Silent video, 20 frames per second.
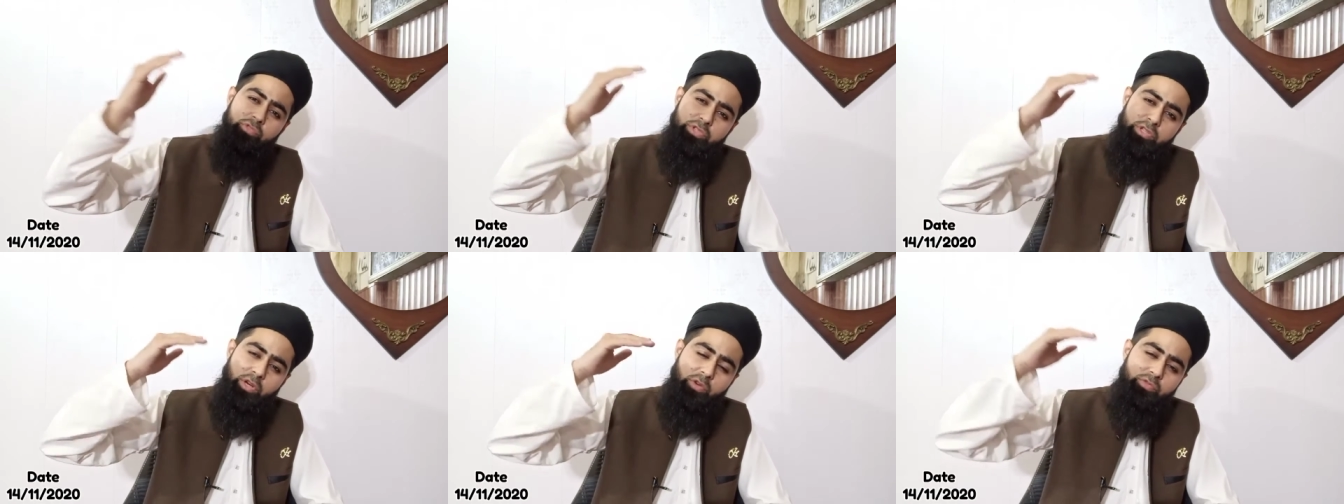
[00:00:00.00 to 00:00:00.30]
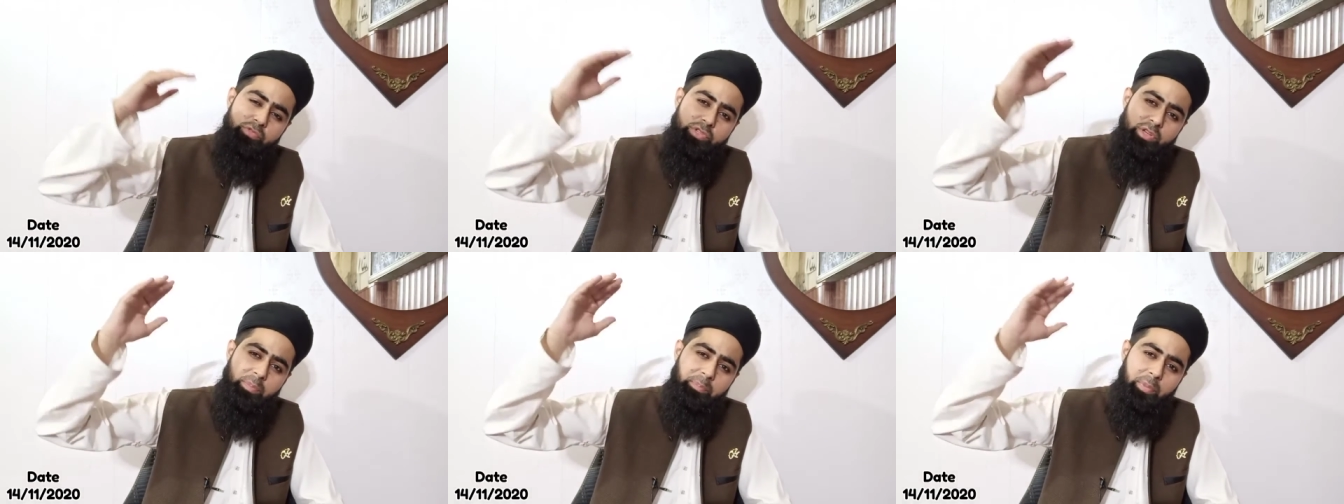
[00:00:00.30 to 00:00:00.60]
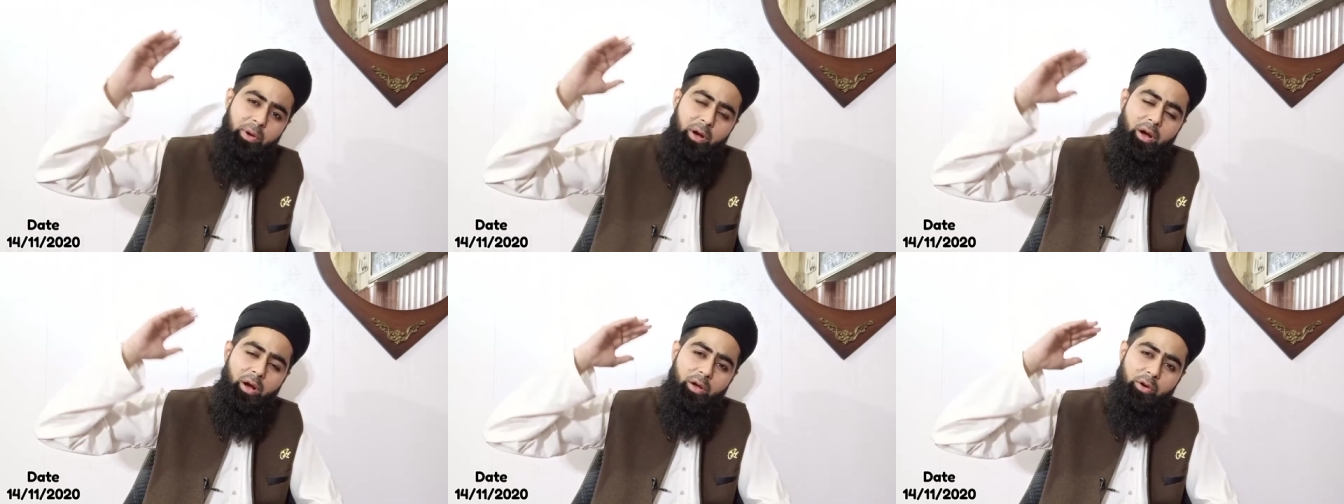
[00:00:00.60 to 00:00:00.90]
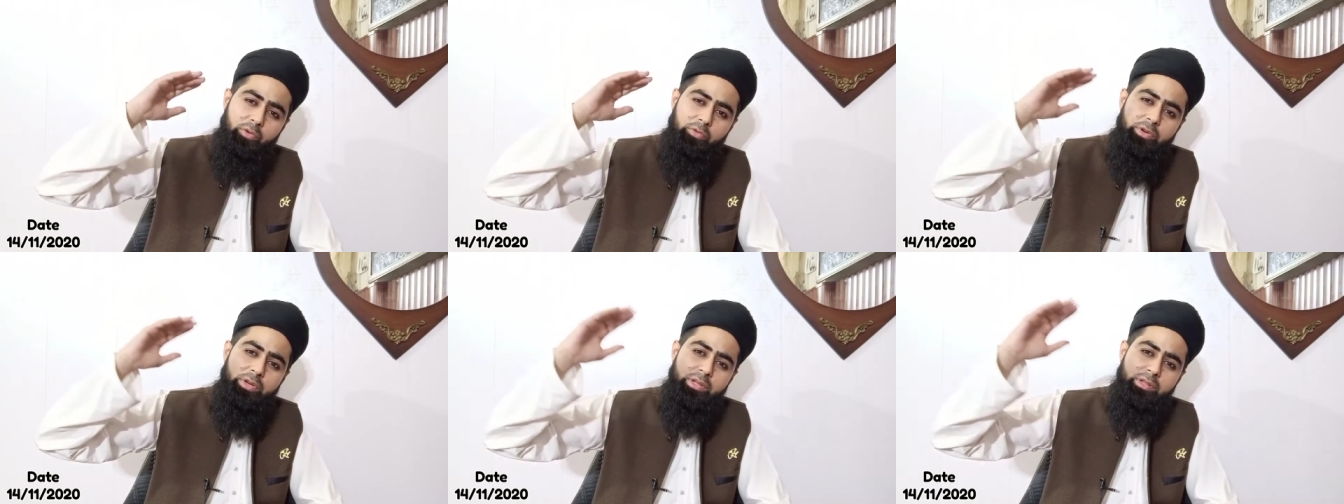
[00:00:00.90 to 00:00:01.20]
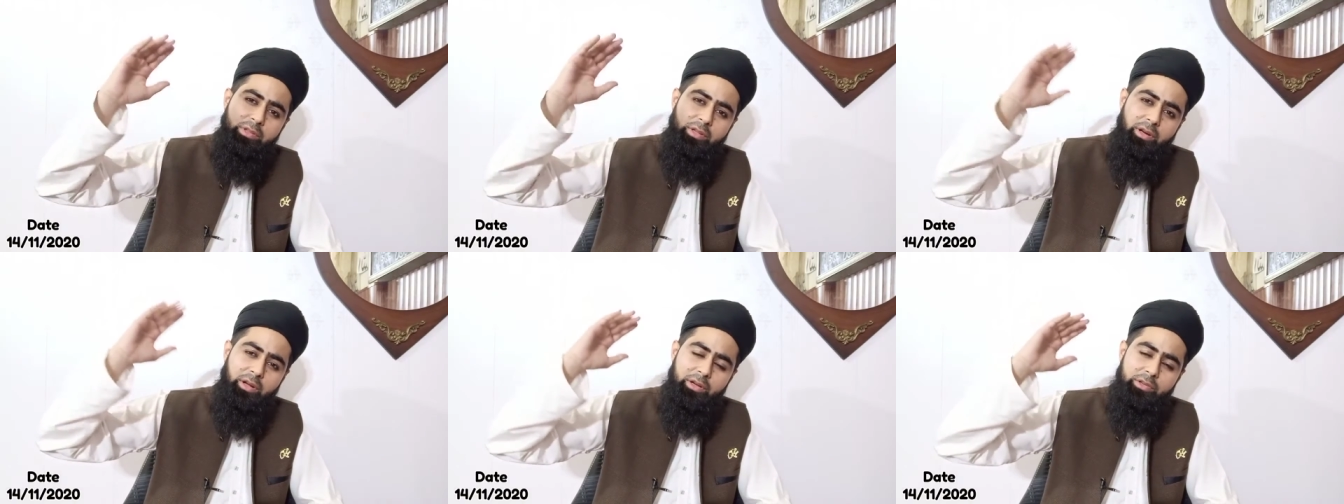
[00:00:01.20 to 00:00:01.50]
ऊंचे ऊंचे पहाड़ों
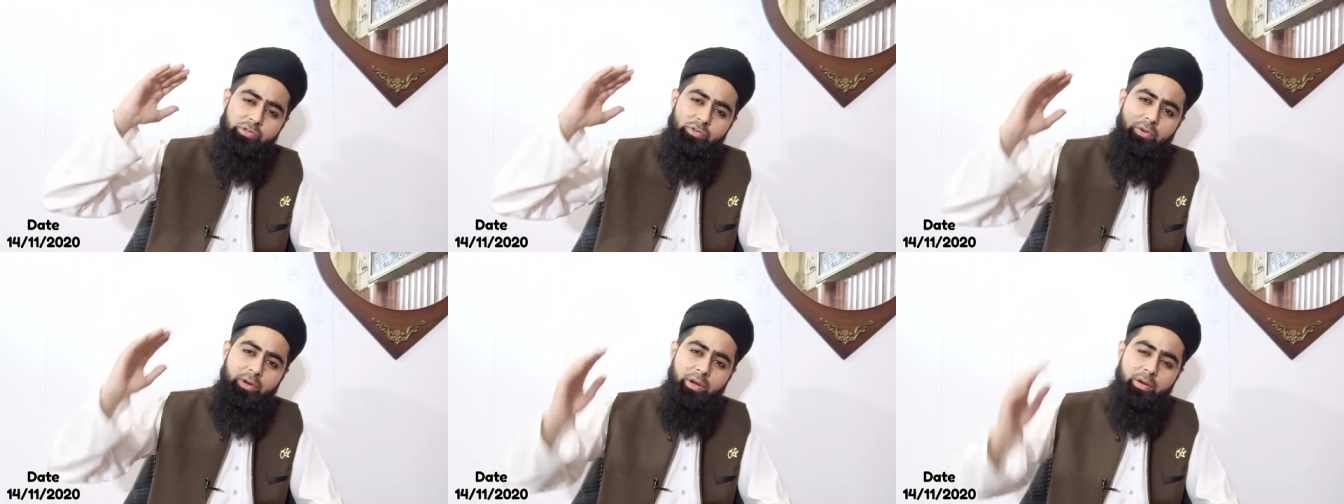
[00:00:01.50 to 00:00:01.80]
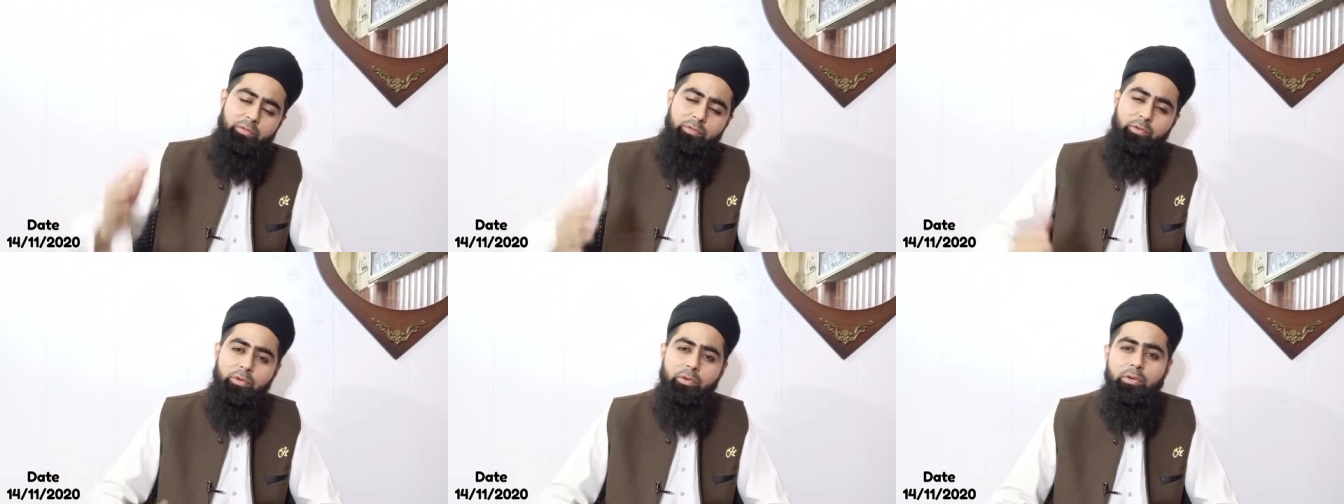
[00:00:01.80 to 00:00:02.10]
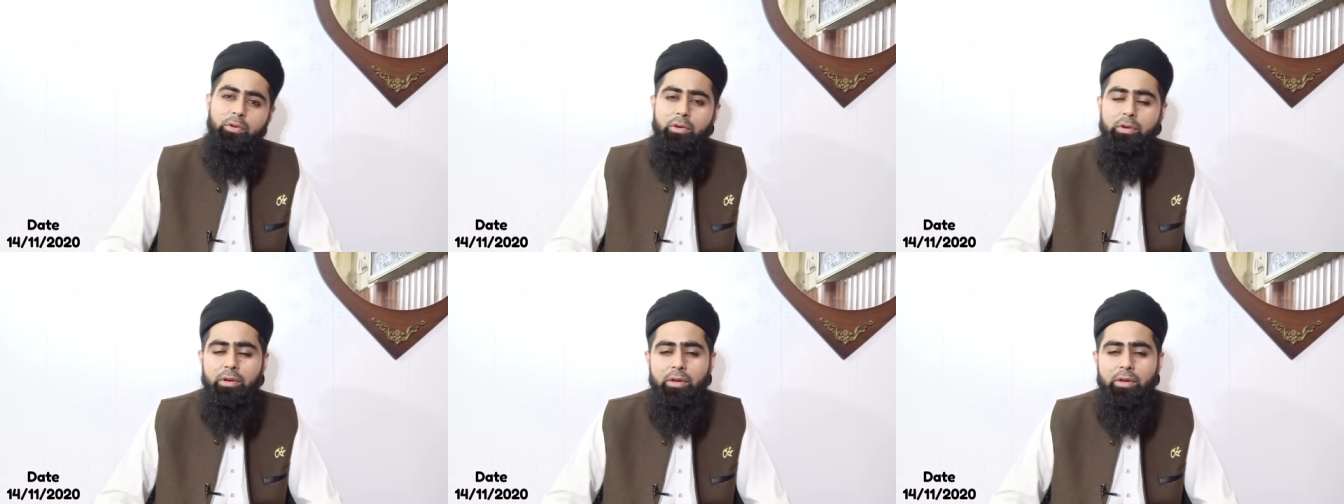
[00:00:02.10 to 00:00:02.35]
की तरह जो है वो